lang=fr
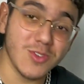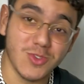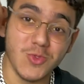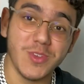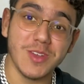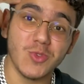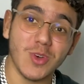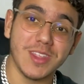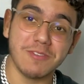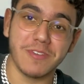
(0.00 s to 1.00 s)

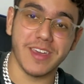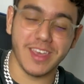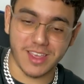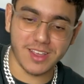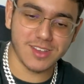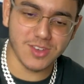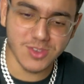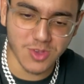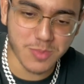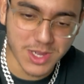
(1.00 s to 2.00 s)
Souviens-toi des vrais quand
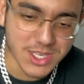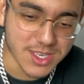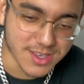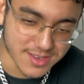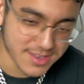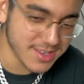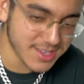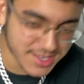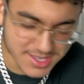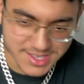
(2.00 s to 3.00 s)
ils sont partis
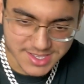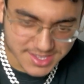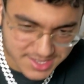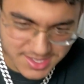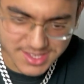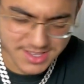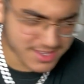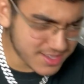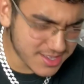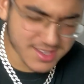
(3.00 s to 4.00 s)
Pas d'animal, le
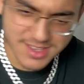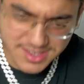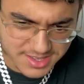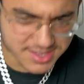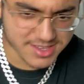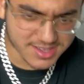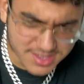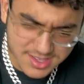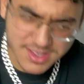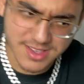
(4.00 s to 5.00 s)
seul réel défi,
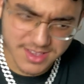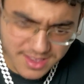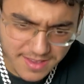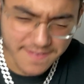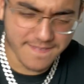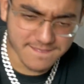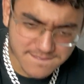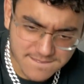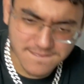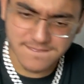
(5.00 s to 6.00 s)
le monde est fini
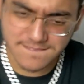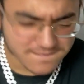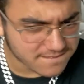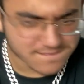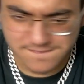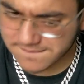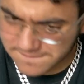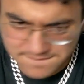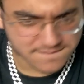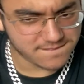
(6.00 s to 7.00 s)
Disent génies, mais
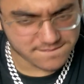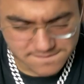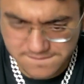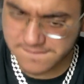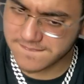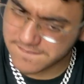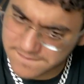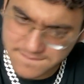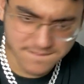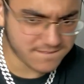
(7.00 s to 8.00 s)
ici c'est Paris, on
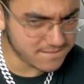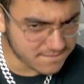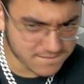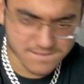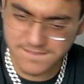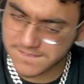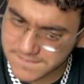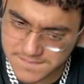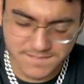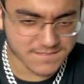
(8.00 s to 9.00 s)
a les homicides Donc
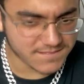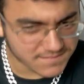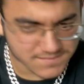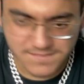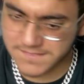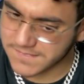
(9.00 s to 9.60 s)
qu'est-ce que le monde